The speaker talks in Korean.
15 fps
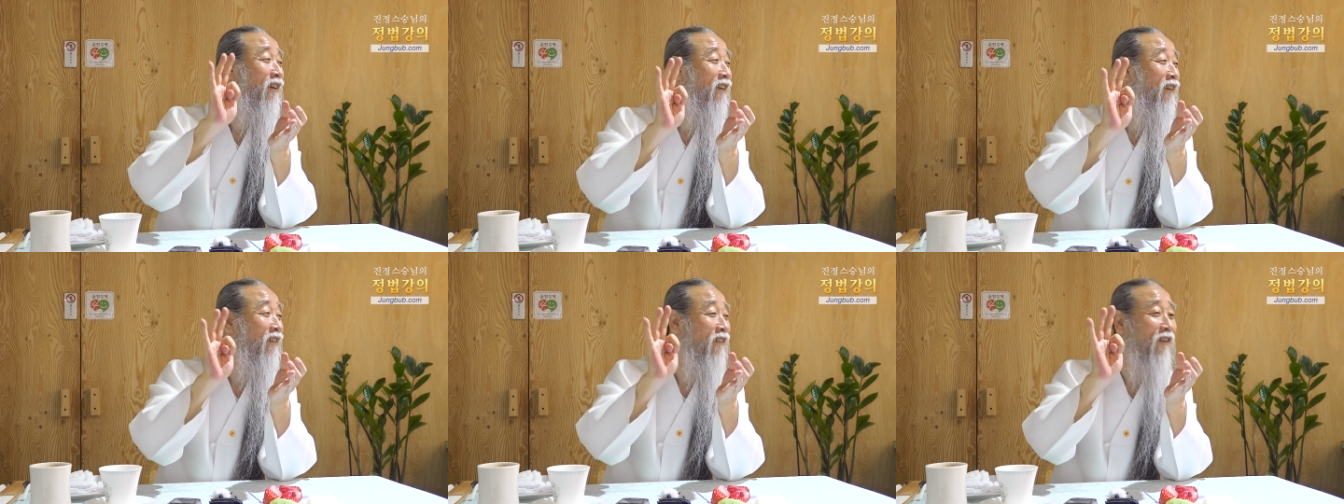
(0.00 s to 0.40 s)

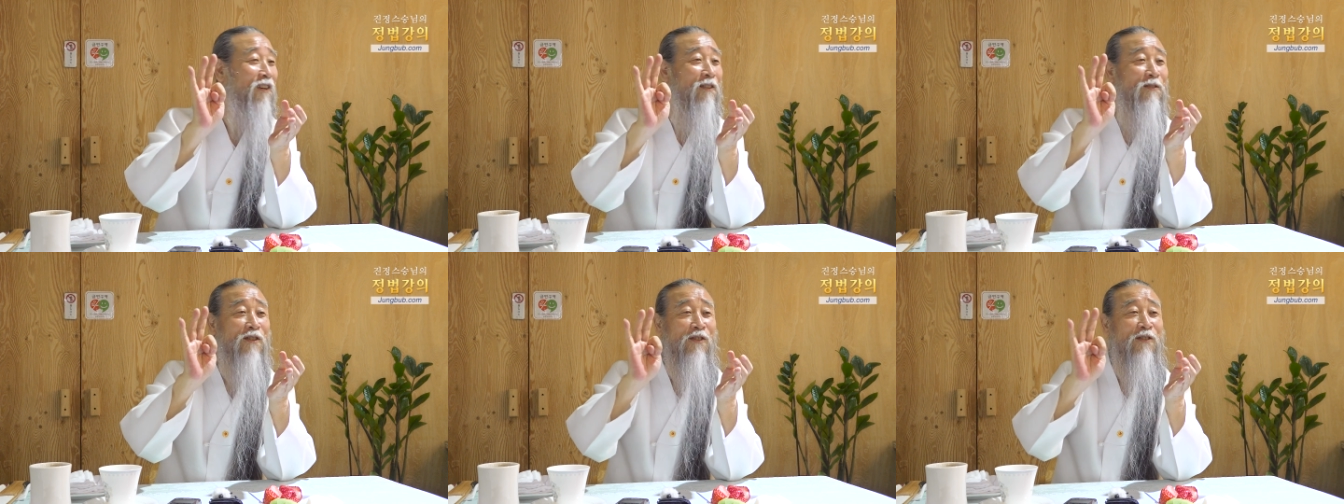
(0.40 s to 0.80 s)
어,
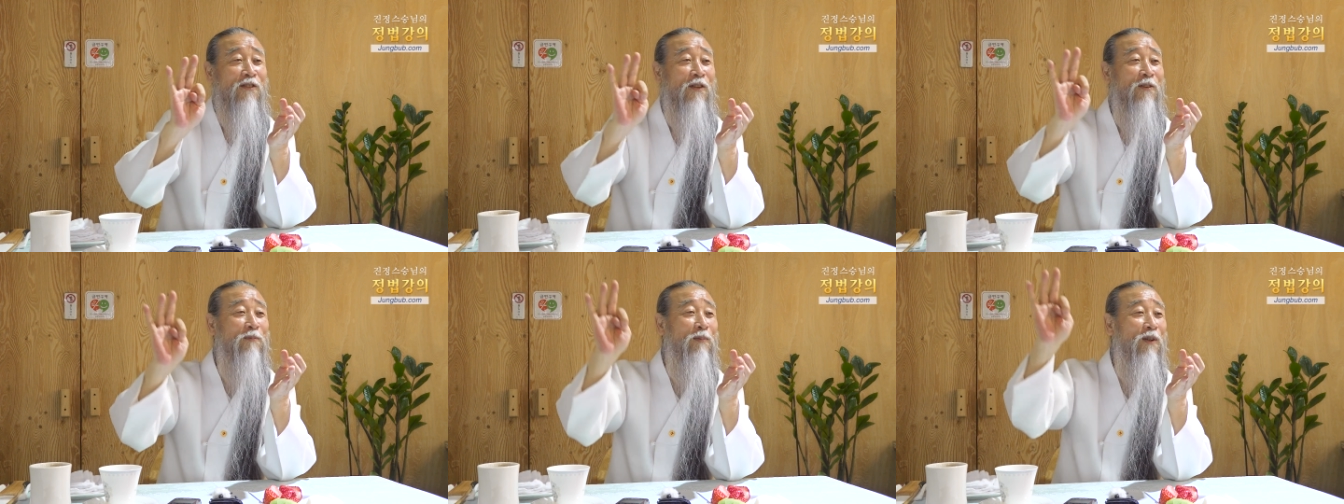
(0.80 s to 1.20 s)
어, 저,
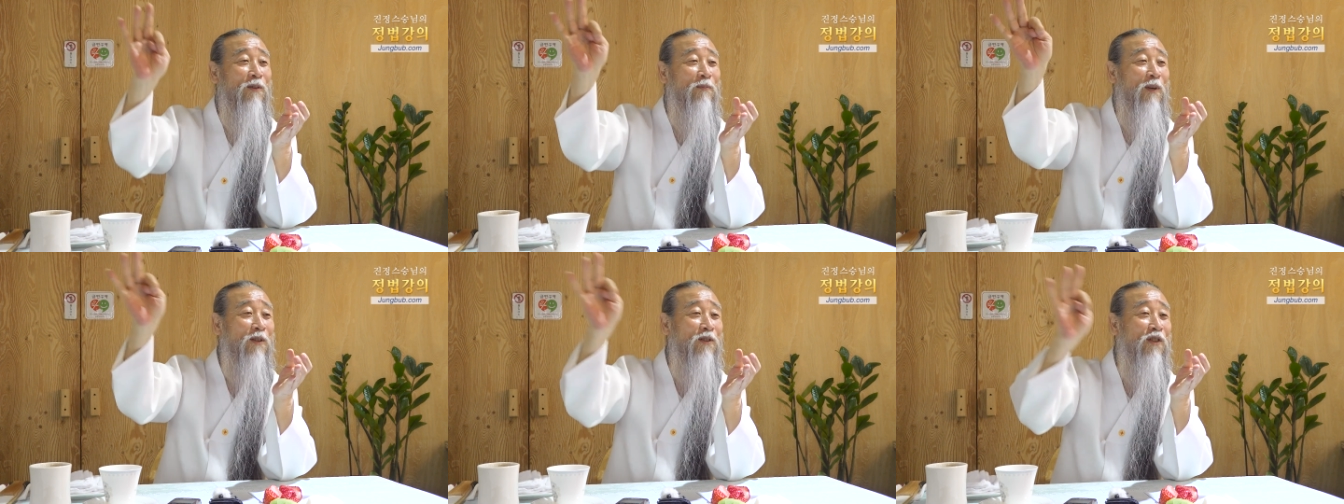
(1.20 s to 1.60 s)
저,
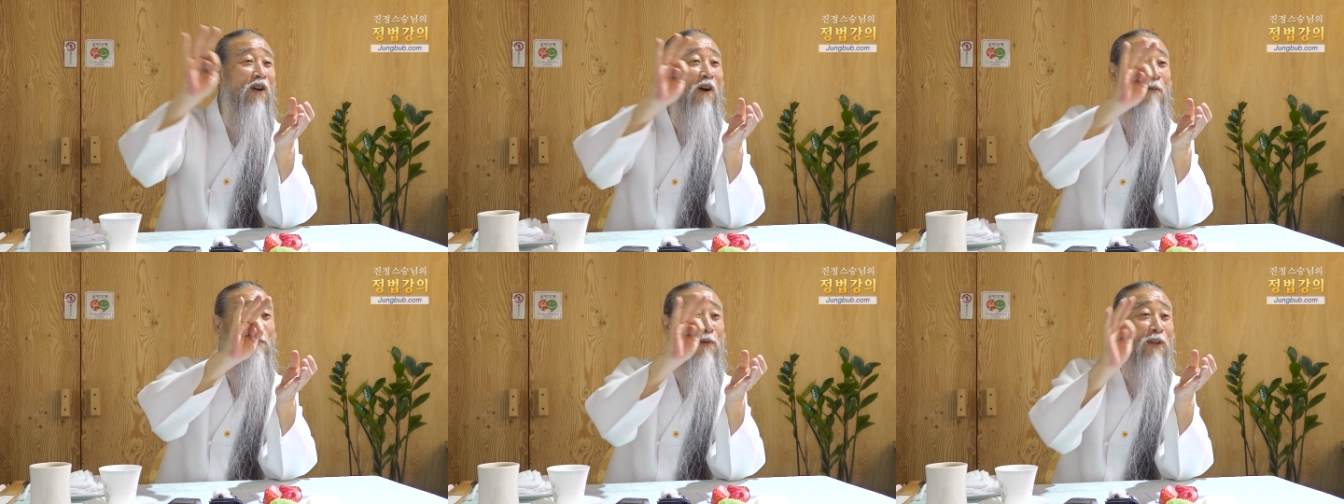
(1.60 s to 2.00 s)
뭐, 뭐,
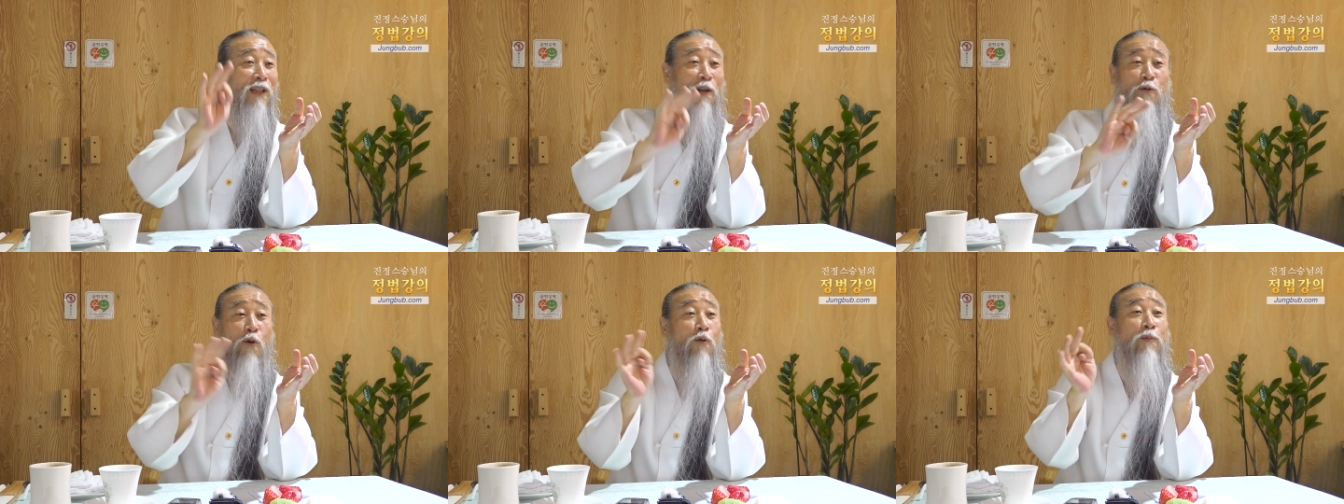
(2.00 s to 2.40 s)
전부
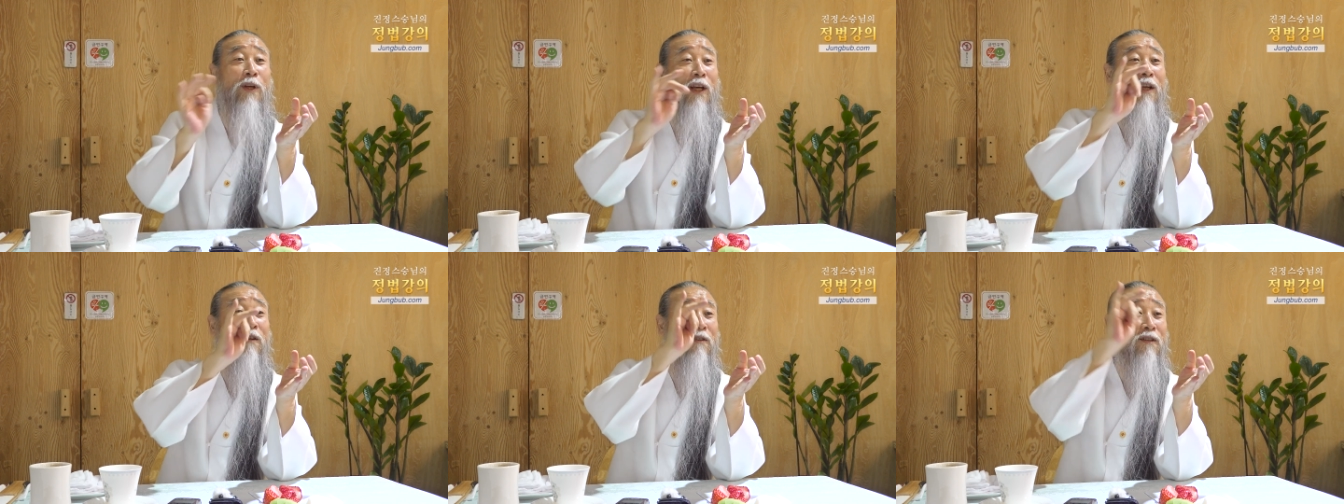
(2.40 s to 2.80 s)
다
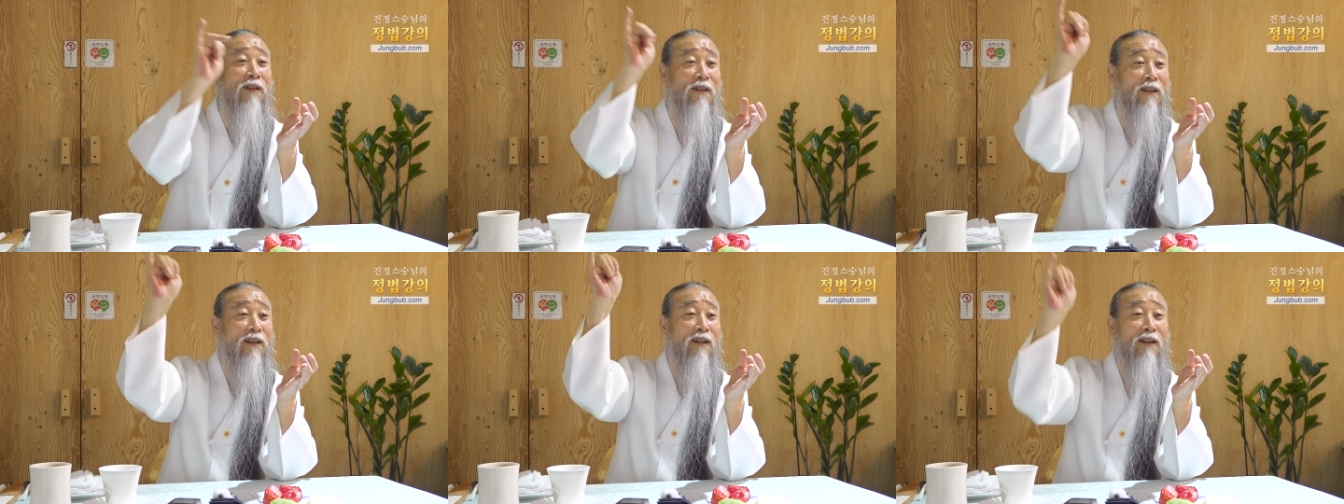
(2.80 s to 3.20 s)

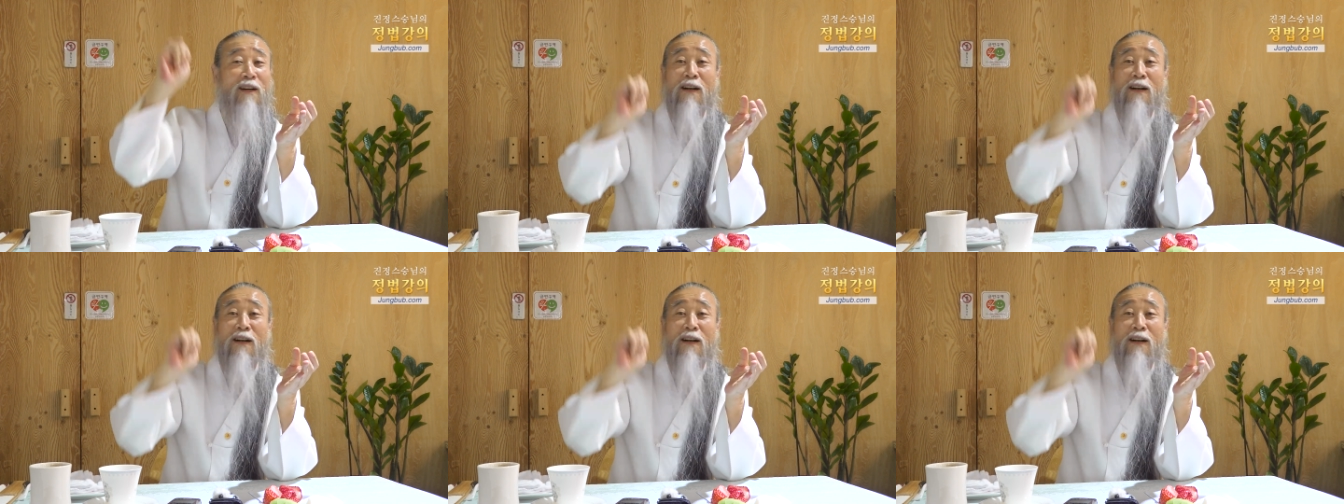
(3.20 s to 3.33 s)
놈이에요.